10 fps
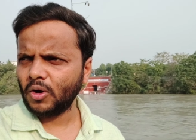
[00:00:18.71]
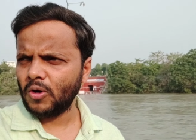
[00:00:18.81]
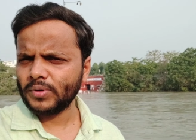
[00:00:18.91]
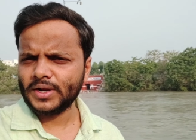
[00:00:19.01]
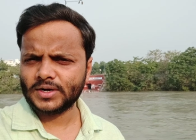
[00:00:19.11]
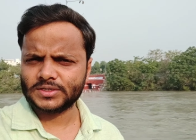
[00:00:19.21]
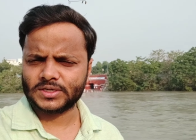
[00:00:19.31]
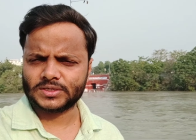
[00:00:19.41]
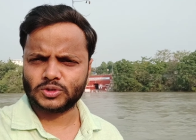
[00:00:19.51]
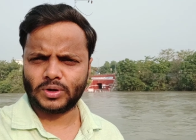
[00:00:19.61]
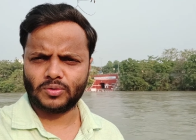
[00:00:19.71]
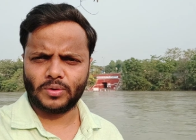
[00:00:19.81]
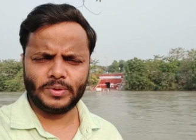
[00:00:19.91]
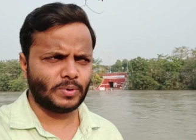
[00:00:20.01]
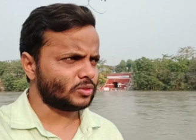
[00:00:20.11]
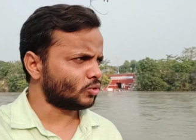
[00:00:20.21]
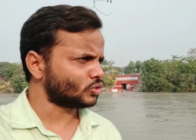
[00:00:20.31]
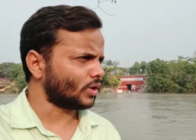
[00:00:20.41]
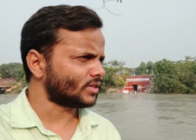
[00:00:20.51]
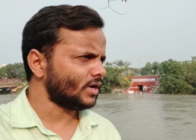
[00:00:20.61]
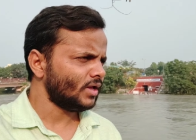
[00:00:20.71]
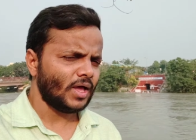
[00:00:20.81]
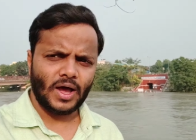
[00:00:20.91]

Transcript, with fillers: ऑफलाइन रजिस्ट्रेशन जो है वो अभी बंद हो चुका था